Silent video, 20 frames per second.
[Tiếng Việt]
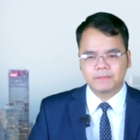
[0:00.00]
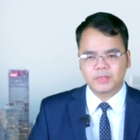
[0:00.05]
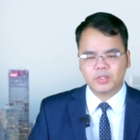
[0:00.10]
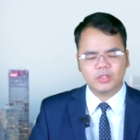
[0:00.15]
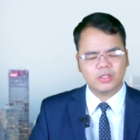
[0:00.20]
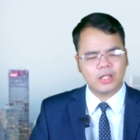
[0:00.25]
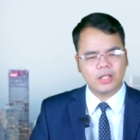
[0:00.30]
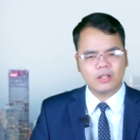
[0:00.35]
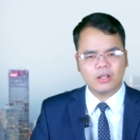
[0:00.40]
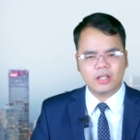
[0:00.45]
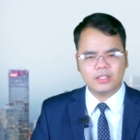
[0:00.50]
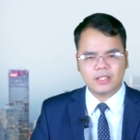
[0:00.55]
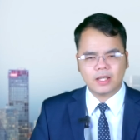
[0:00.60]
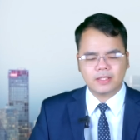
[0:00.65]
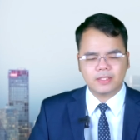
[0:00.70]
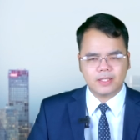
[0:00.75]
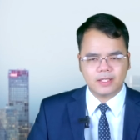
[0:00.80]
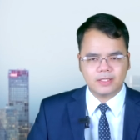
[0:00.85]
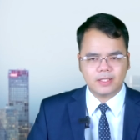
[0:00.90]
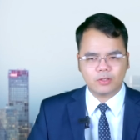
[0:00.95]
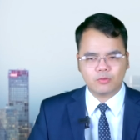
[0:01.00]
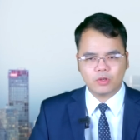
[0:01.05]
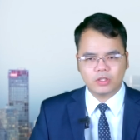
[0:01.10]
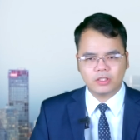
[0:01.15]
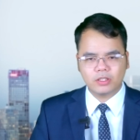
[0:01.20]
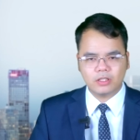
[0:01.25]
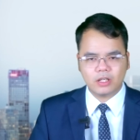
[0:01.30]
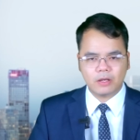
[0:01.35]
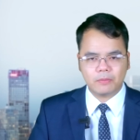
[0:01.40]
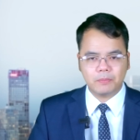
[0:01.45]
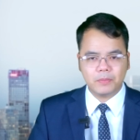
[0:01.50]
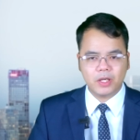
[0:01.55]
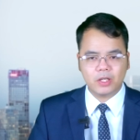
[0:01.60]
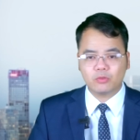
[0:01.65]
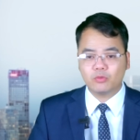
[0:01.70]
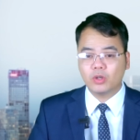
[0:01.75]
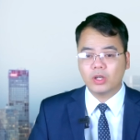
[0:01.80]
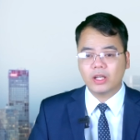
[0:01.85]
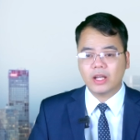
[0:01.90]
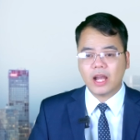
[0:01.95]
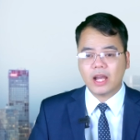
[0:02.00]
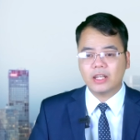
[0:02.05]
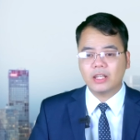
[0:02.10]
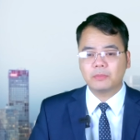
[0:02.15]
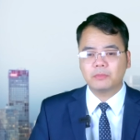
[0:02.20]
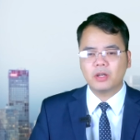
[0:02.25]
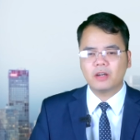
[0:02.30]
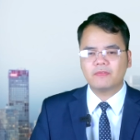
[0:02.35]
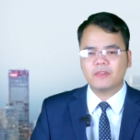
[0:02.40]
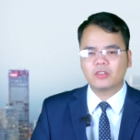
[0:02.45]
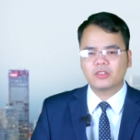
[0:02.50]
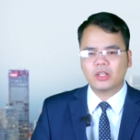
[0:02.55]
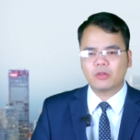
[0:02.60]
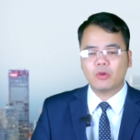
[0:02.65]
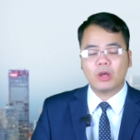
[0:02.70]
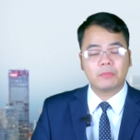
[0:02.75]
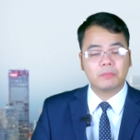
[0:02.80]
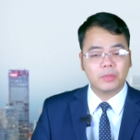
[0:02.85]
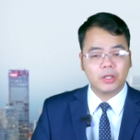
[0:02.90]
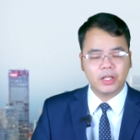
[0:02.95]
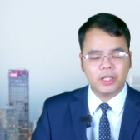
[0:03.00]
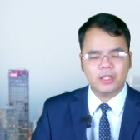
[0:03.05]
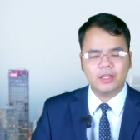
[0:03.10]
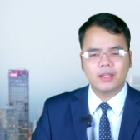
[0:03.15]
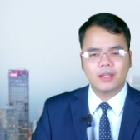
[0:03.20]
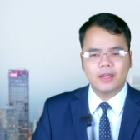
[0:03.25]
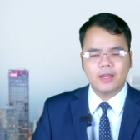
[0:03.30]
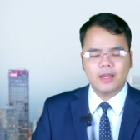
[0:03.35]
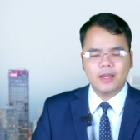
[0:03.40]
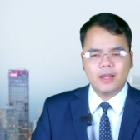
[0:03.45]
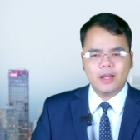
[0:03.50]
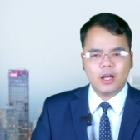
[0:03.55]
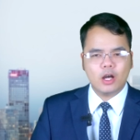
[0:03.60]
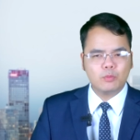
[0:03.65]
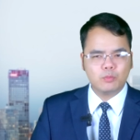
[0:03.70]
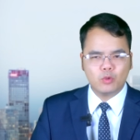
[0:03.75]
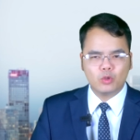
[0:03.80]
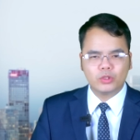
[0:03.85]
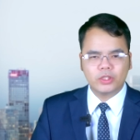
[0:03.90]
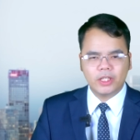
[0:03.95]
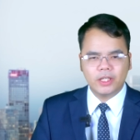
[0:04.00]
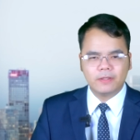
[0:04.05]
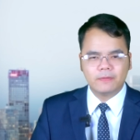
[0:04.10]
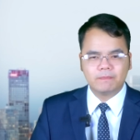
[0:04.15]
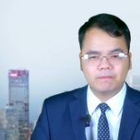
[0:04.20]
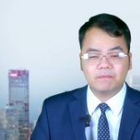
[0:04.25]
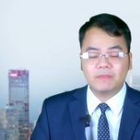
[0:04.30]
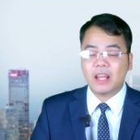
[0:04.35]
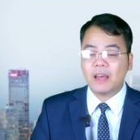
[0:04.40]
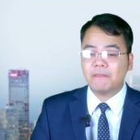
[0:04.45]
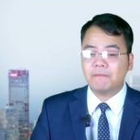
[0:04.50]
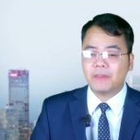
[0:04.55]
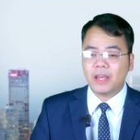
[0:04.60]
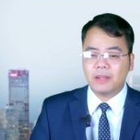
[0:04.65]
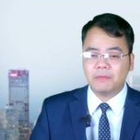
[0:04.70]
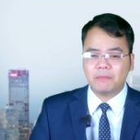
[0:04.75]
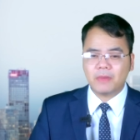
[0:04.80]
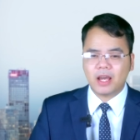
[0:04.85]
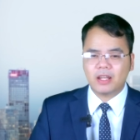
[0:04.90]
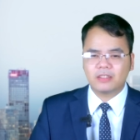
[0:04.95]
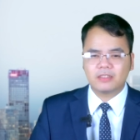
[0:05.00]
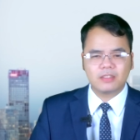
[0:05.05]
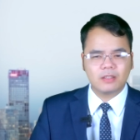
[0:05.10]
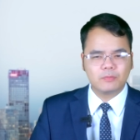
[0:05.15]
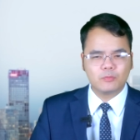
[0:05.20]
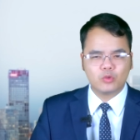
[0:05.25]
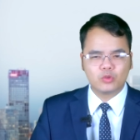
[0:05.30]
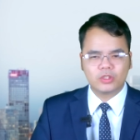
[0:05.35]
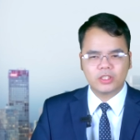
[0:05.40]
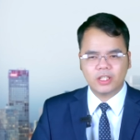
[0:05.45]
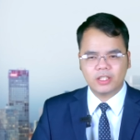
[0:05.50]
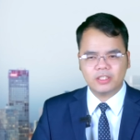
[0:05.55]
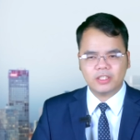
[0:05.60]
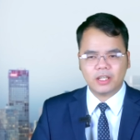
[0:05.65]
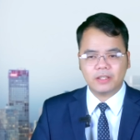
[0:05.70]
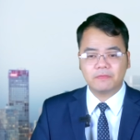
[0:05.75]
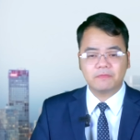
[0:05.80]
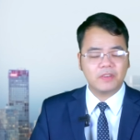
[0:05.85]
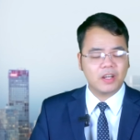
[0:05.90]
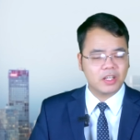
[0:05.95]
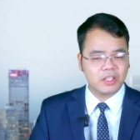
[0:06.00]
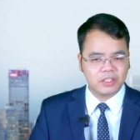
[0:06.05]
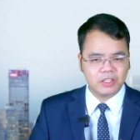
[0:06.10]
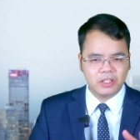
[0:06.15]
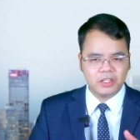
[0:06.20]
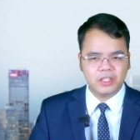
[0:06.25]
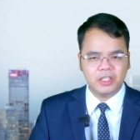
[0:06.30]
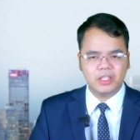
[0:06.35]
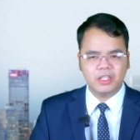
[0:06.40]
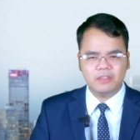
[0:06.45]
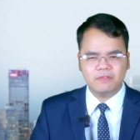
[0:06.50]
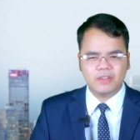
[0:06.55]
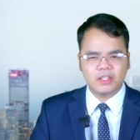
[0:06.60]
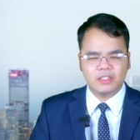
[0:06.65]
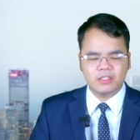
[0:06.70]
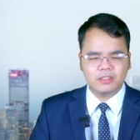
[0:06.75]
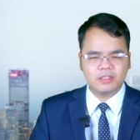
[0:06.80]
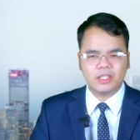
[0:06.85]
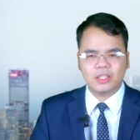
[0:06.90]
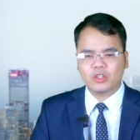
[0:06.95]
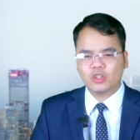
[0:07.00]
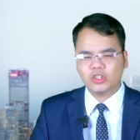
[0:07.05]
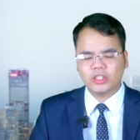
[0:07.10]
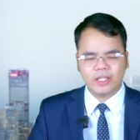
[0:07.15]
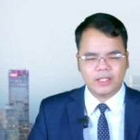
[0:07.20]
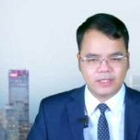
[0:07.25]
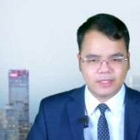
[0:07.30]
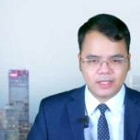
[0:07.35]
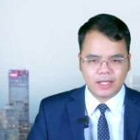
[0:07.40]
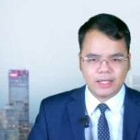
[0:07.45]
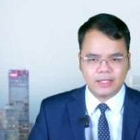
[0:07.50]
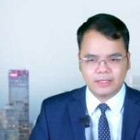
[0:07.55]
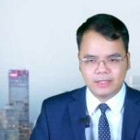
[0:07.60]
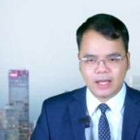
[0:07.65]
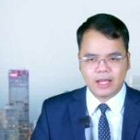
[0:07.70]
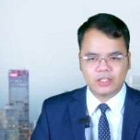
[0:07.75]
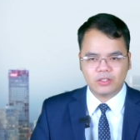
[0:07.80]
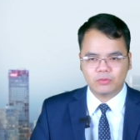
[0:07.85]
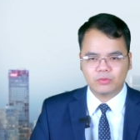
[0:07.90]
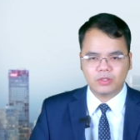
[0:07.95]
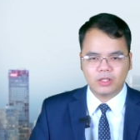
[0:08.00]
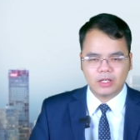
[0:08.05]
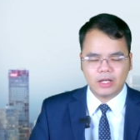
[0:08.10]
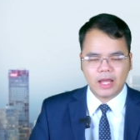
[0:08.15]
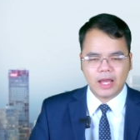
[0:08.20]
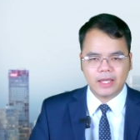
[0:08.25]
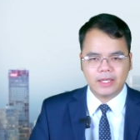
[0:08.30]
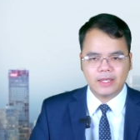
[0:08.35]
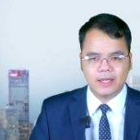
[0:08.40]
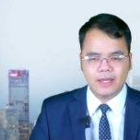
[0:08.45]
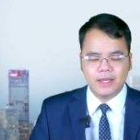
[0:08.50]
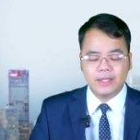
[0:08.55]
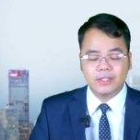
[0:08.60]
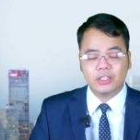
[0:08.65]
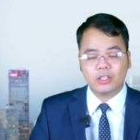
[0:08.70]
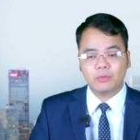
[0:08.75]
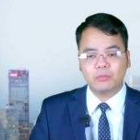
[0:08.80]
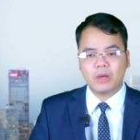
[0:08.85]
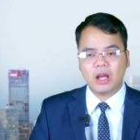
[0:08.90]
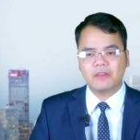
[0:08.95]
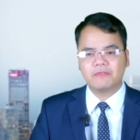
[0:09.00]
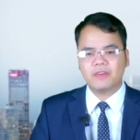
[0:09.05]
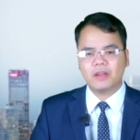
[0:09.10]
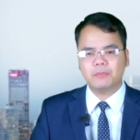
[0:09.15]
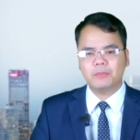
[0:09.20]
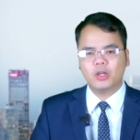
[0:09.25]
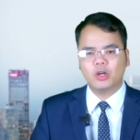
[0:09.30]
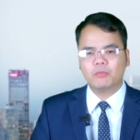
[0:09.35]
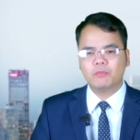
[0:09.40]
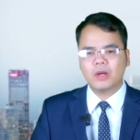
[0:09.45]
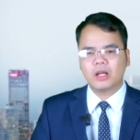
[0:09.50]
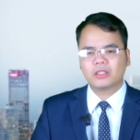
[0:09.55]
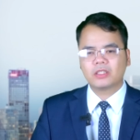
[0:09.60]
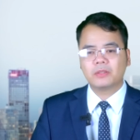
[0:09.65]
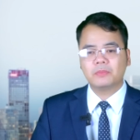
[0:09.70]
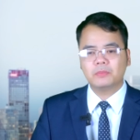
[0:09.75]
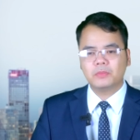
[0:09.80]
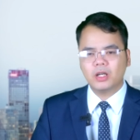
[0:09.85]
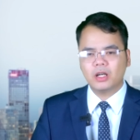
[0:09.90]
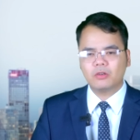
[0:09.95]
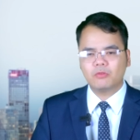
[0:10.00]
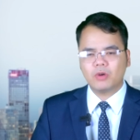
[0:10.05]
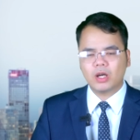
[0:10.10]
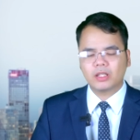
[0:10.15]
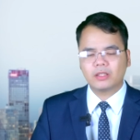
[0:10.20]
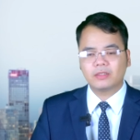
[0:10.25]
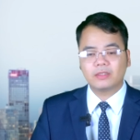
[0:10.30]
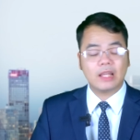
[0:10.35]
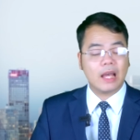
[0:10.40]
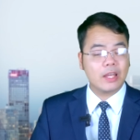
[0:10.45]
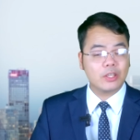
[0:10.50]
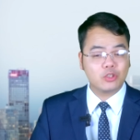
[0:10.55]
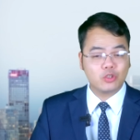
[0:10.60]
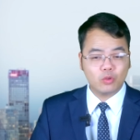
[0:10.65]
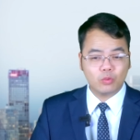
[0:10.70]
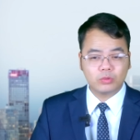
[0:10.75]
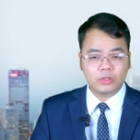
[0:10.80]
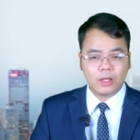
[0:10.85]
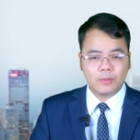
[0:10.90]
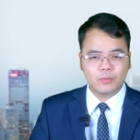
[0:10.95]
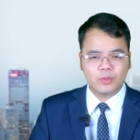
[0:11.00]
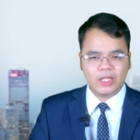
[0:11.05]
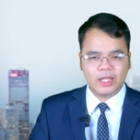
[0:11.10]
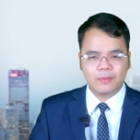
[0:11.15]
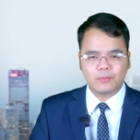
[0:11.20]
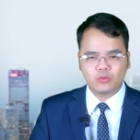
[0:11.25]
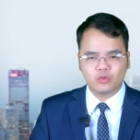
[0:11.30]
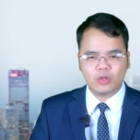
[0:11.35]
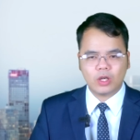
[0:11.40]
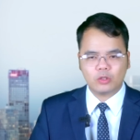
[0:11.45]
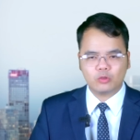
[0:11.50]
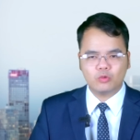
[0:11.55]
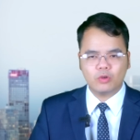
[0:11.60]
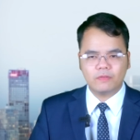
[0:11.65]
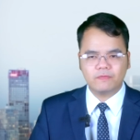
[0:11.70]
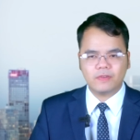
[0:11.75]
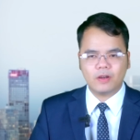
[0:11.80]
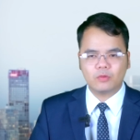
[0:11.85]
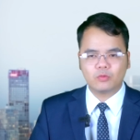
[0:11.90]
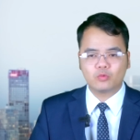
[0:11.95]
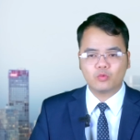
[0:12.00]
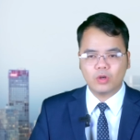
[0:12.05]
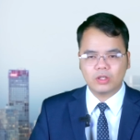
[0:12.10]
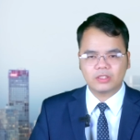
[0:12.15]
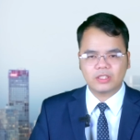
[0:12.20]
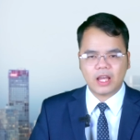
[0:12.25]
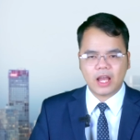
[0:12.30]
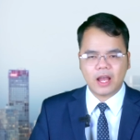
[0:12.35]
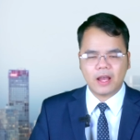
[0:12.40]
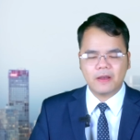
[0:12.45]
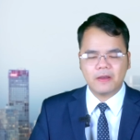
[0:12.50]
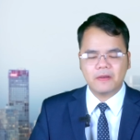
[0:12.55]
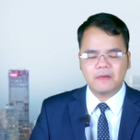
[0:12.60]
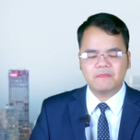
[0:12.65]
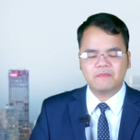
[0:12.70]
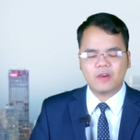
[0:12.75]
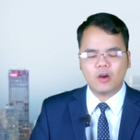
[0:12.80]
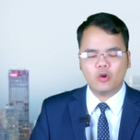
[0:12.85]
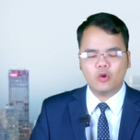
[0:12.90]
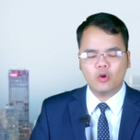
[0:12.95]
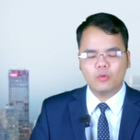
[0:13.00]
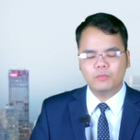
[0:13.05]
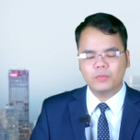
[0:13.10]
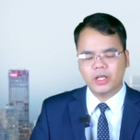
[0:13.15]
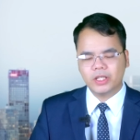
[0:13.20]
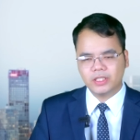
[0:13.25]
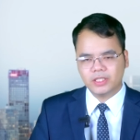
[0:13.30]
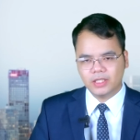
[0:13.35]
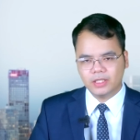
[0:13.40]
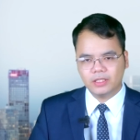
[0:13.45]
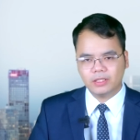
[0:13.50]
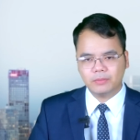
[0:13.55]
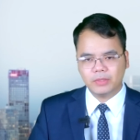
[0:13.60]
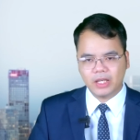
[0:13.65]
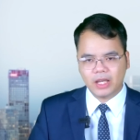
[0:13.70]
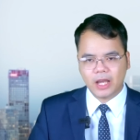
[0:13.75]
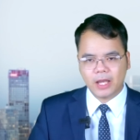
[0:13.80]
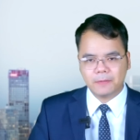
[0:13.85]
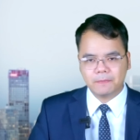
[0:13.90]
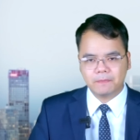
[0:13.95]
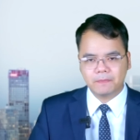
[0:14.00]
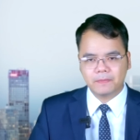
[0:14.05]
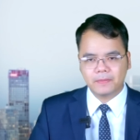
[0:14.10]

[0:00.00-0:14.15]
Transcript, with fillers: Có thể nói rằng chiến dịch quân sự đặc biệt của Nga đang bước vào giai đoạn mới. Ông Putin đã vén màn sương mù chiến tranh và gợi ý về những gì có thể xảy ra trong tương lai trong bài phát biểu mang tính bước ngoặt tại Trung tâm Kiểm soát Quốc phòng Quốc gia vào hôm 19 tháng 12.